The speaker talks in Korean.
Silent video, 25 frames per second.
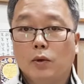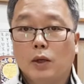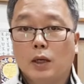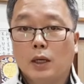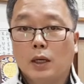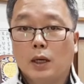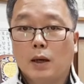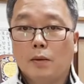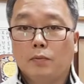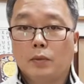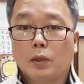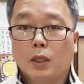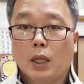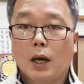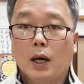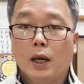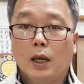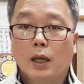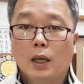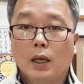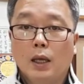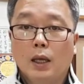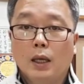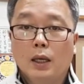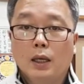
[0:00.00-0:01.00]
이야기합니다.
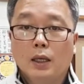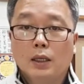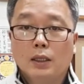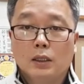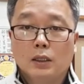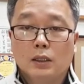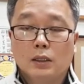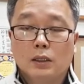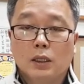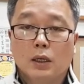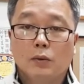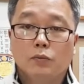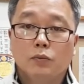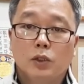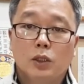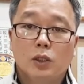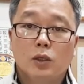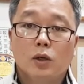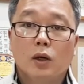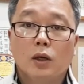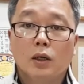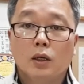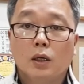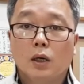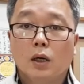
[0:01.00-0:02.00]
참
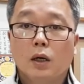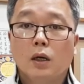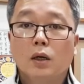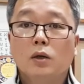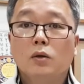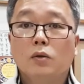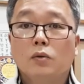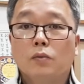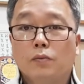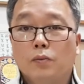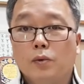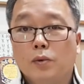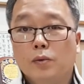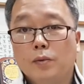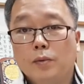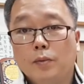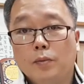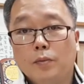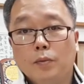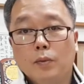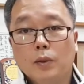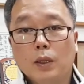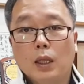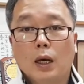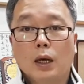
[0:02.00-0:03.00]
치료하기 어려운
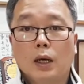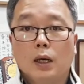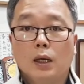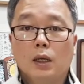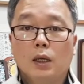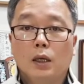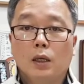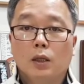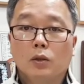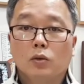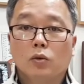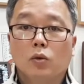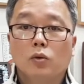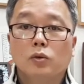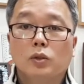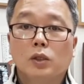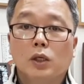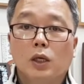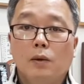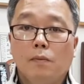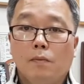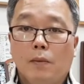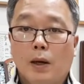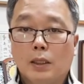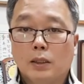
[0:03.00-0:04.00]
부분입니다.
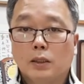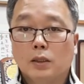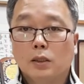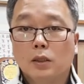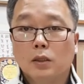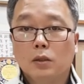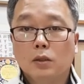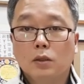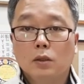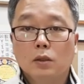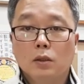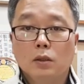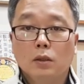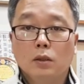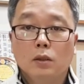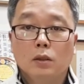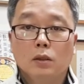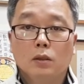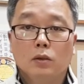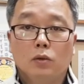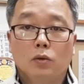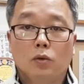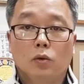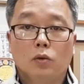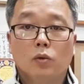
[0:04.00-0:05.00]
통증이 만성
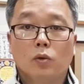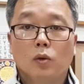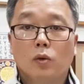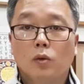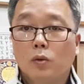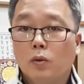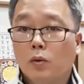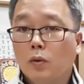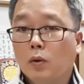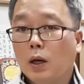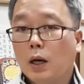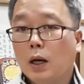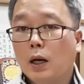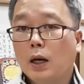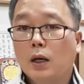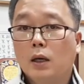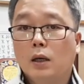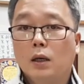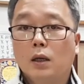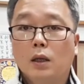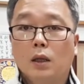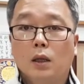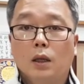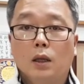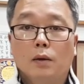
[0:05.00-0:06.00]

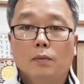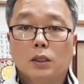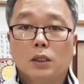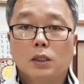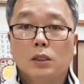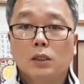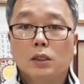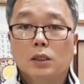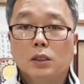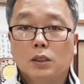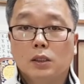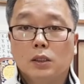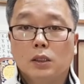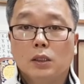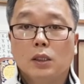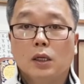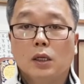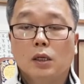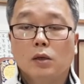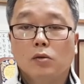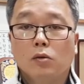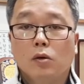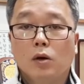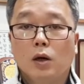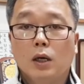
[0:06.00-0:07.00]
요통과 디스크
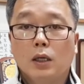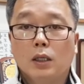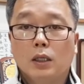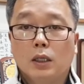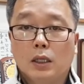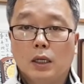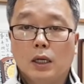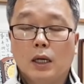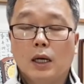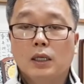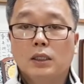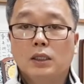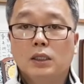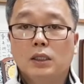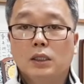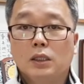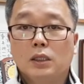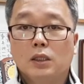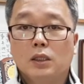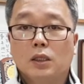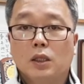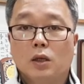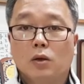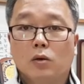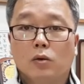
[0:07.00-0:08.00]
질환과 여러 가지
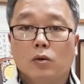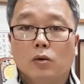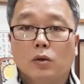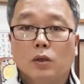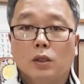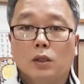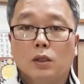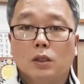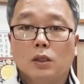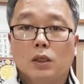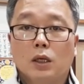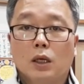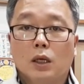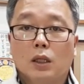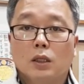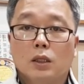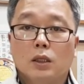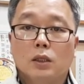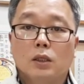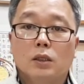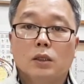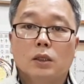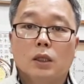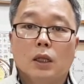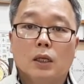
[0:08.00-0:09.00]
형태로 이렇게
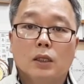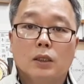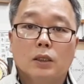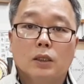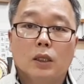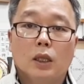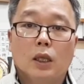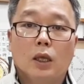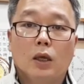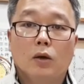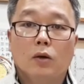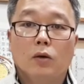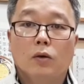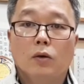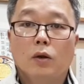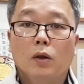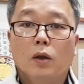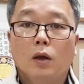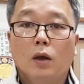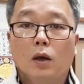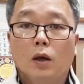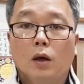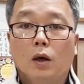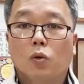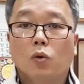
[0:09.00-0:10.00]
드러나는데요.
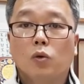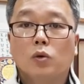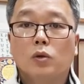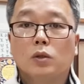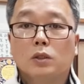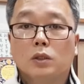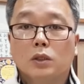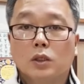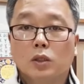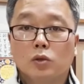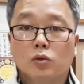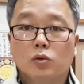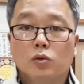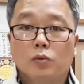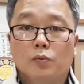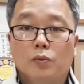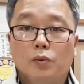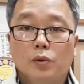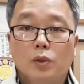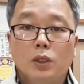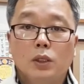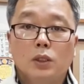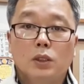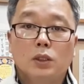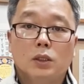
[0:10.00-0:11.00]
그거를 척추
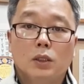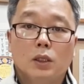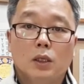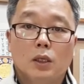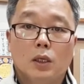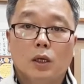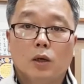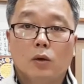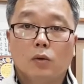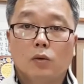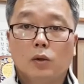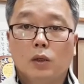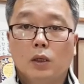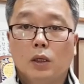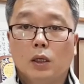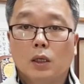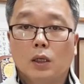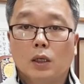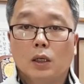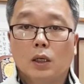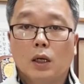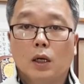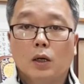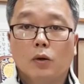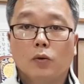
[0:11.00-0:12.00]
분리증이라고
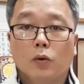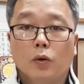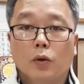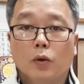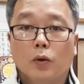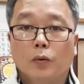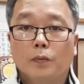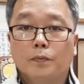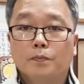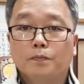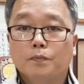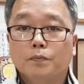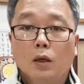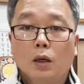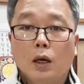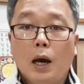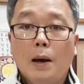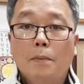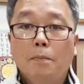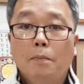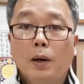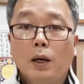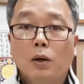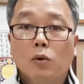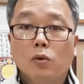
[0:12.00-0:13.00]
이야기를 하고요.
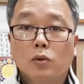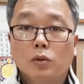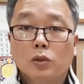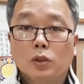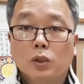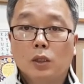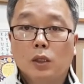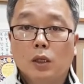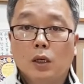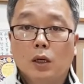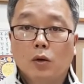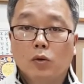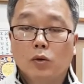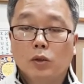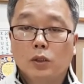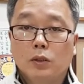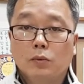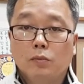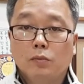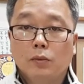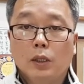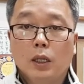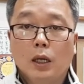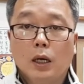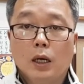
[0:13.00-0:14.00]
압박골절이라고
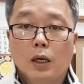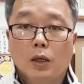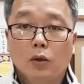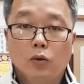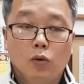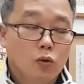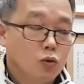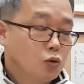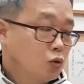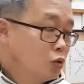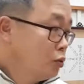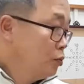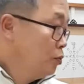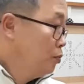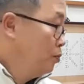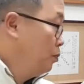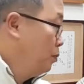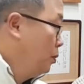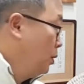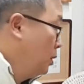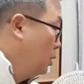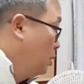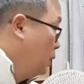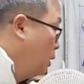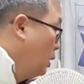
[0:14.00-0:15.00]
있습니다.
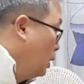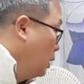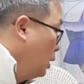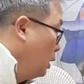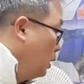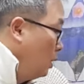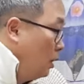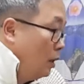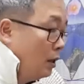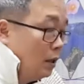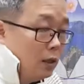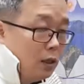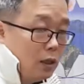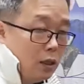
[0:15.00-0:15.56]
요추뼈에